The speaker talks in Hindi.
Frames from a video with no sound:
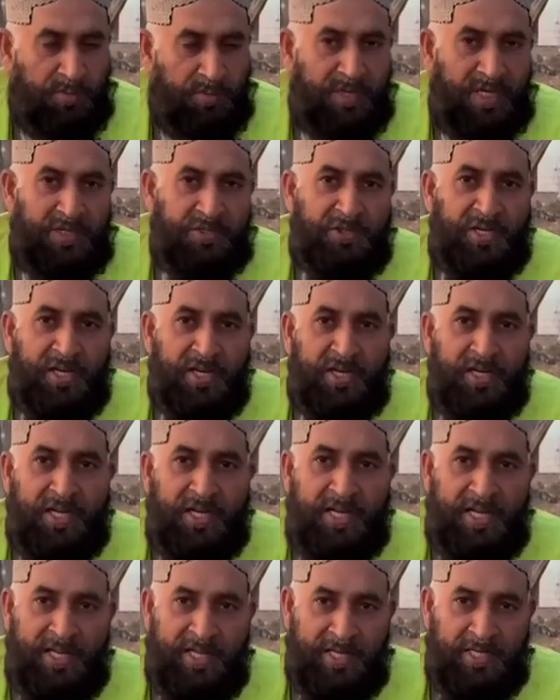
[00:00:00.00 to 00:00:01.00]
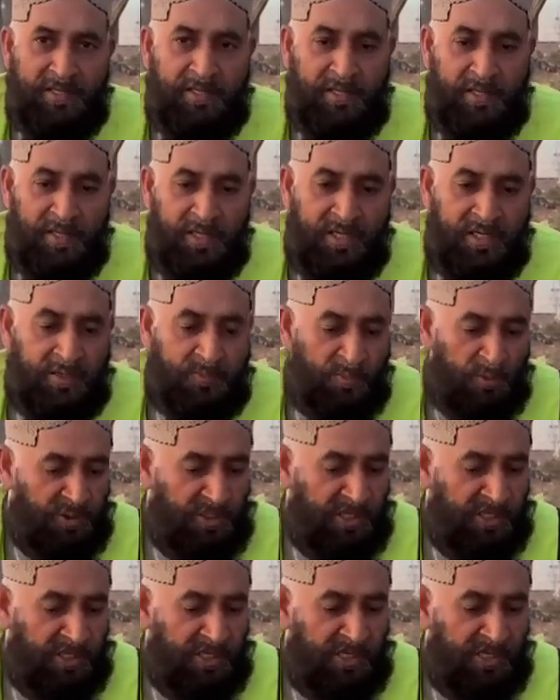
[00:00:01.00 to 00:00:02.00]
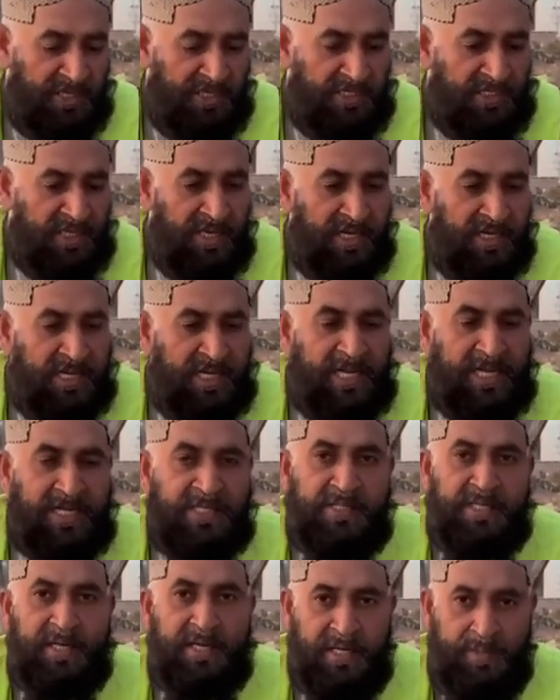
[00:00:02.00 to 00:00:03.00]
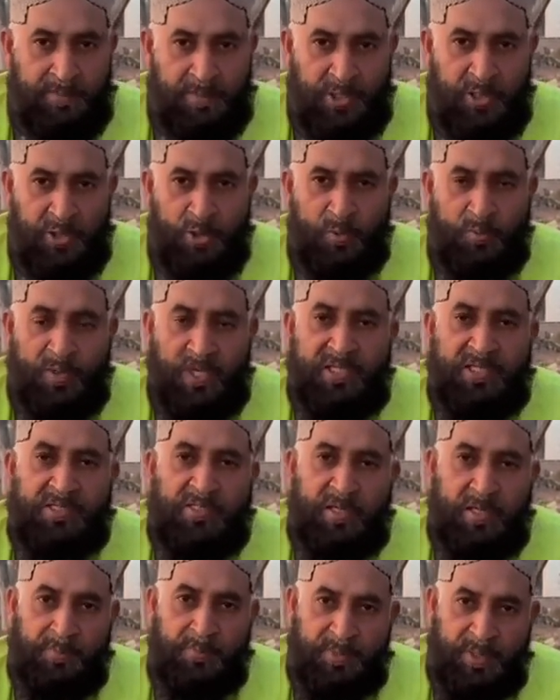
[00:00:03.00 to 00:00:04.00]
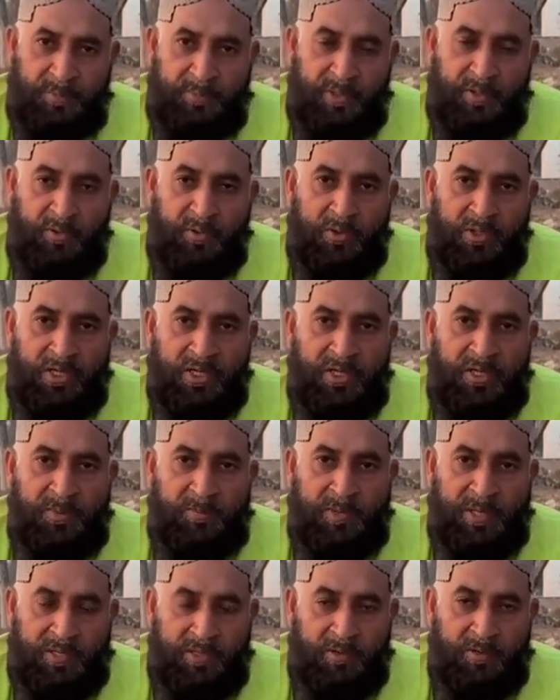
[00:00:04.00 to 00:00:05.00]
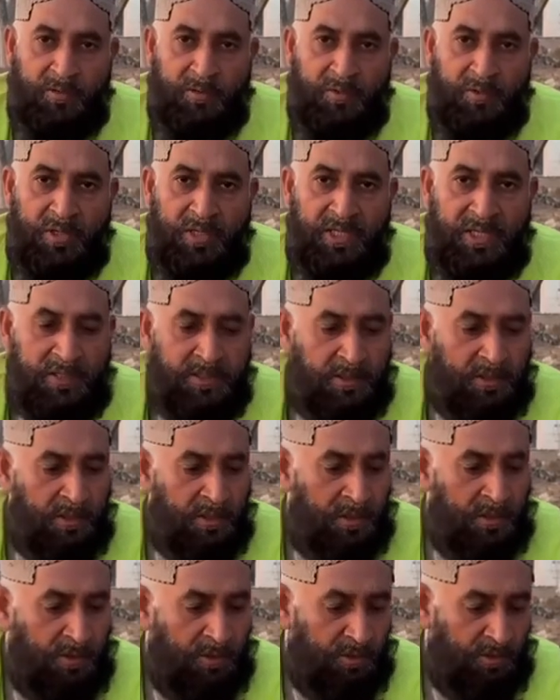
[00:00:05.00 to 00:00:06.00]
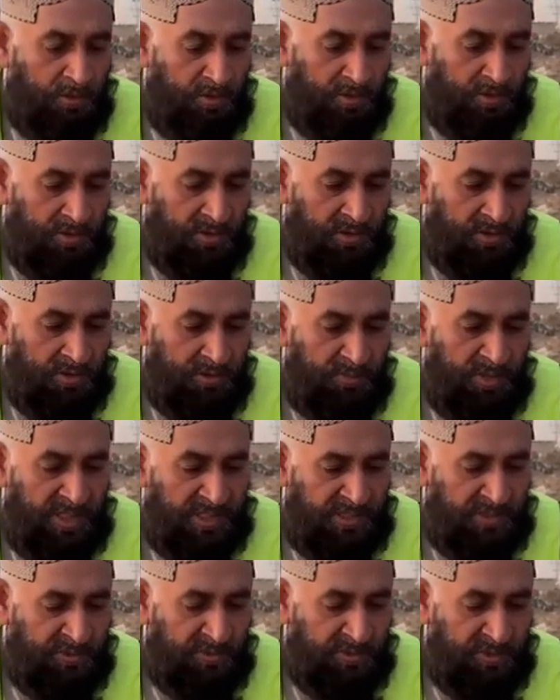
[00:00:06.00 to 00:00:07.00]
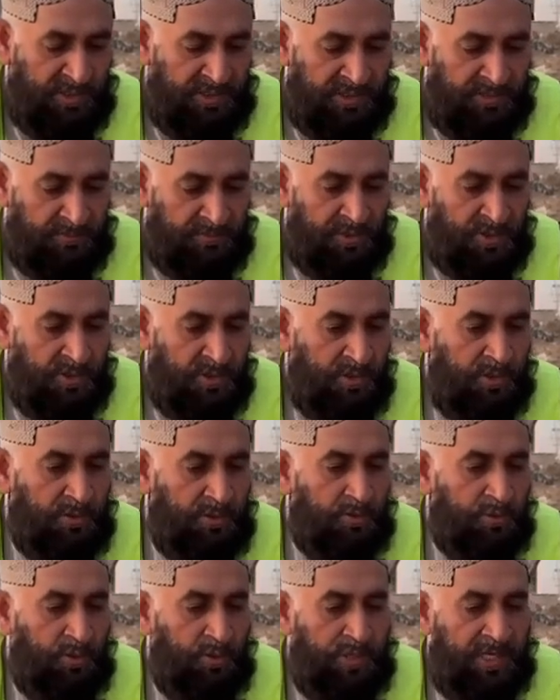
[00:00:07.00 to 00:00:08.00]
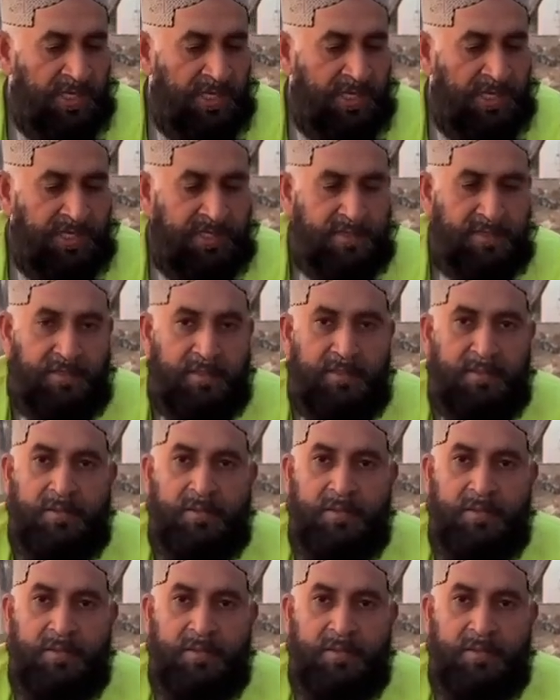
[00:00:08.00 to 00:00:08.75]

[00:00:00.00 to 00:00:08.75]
हम इनशाला एक लाख पौधा लगाने जा रहे हैं इस तरह के बड़ी उम्र जिस तरह पीपल हो गया पिलकन हो गई और बाकी जो हैं तो एक